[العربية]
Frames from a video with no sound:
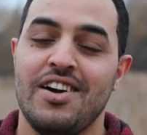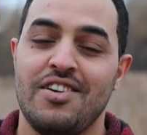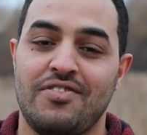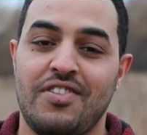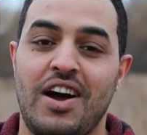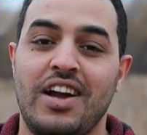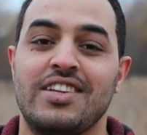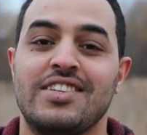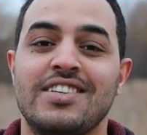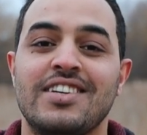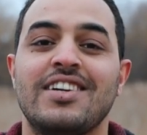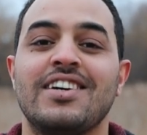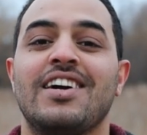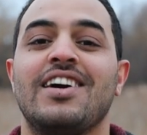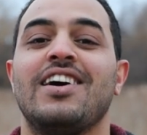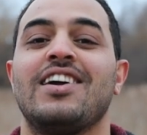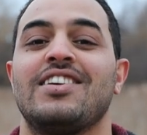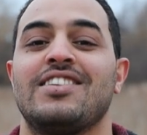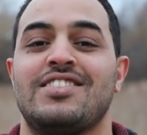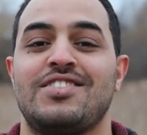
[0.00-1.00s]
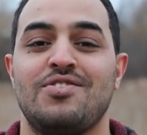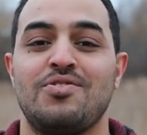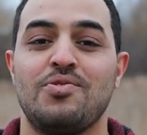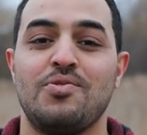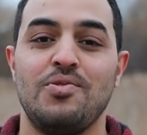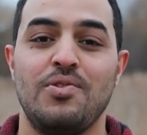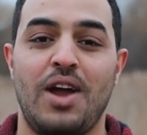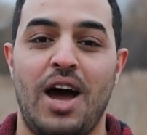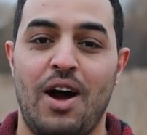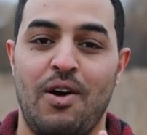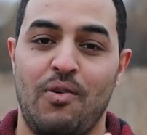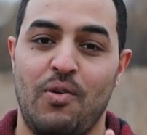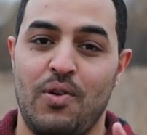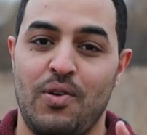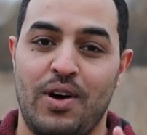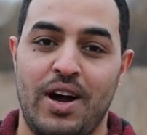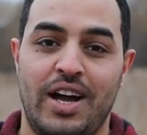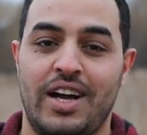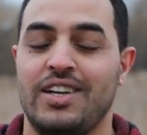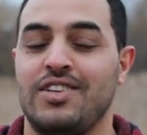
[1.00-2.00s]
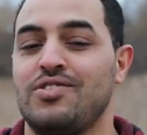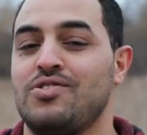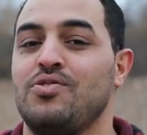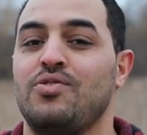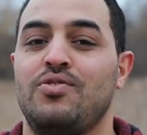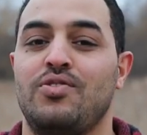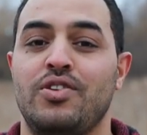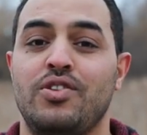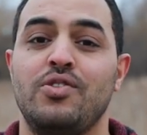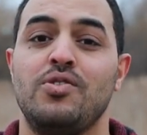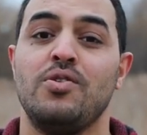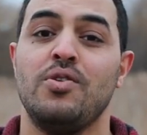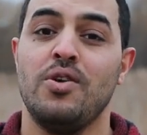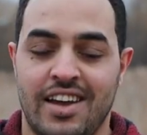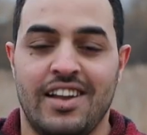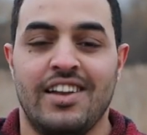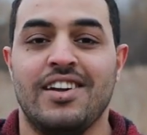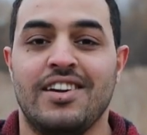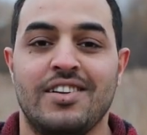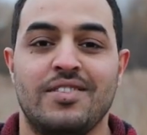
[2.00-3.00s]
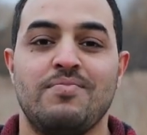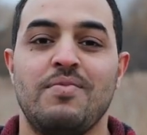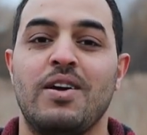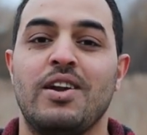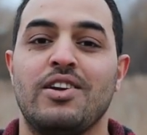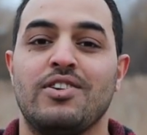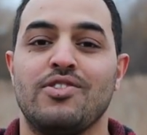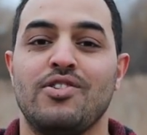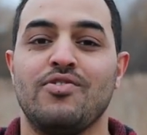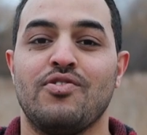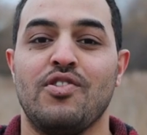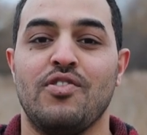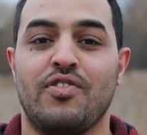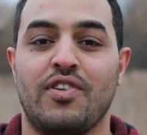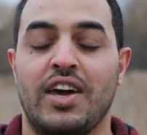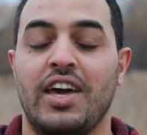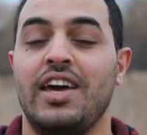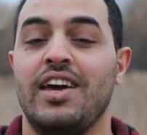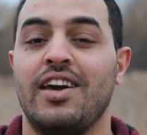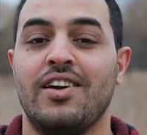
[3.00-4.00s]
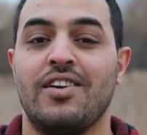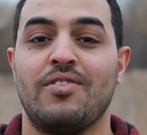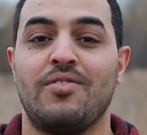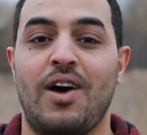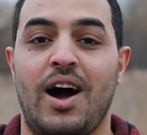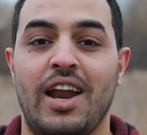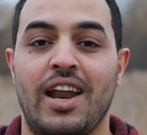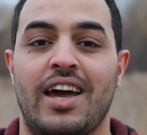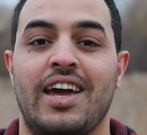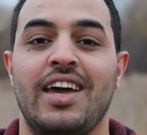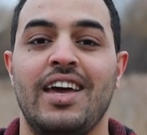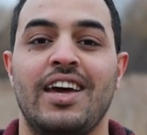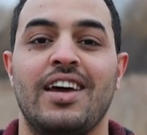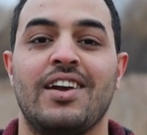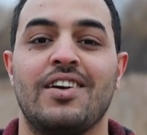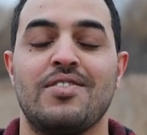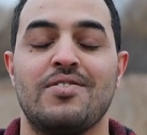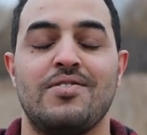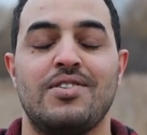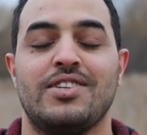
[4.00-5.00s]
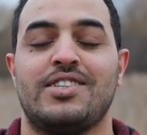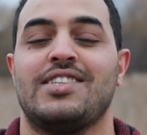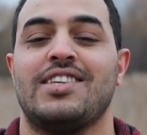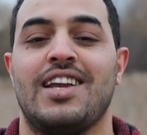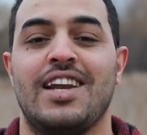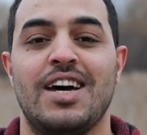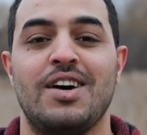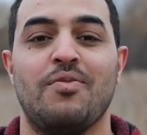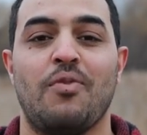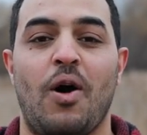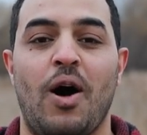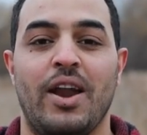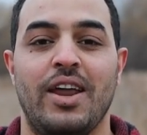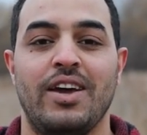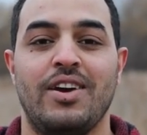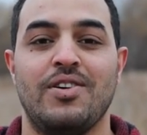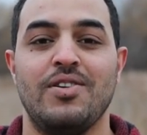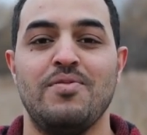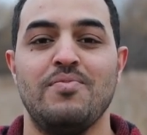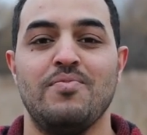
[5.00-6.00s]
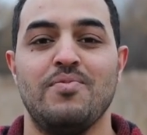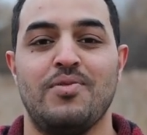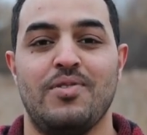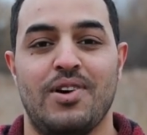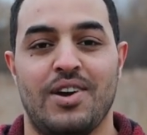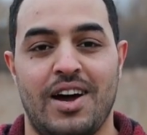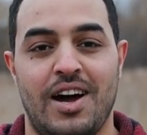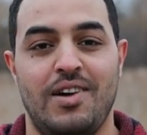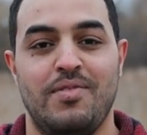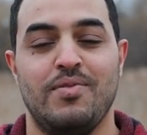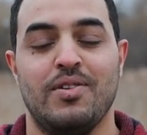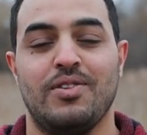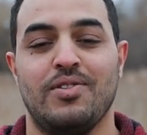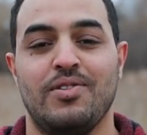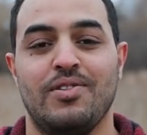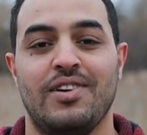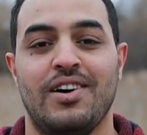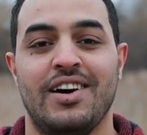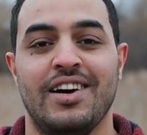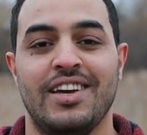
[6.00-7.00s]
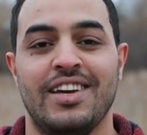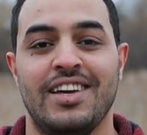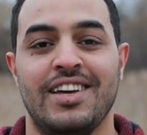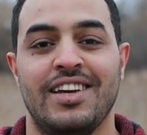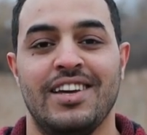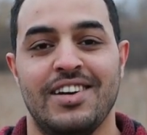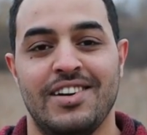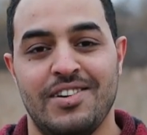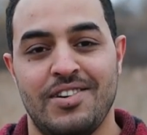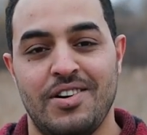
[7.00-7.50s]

وفعل زر الجرس عشان تكون اول واحد يشوف الفيديو يلا نتمنى اشوفكم في خير وعلى خير والسلام عليكم ورحمه الله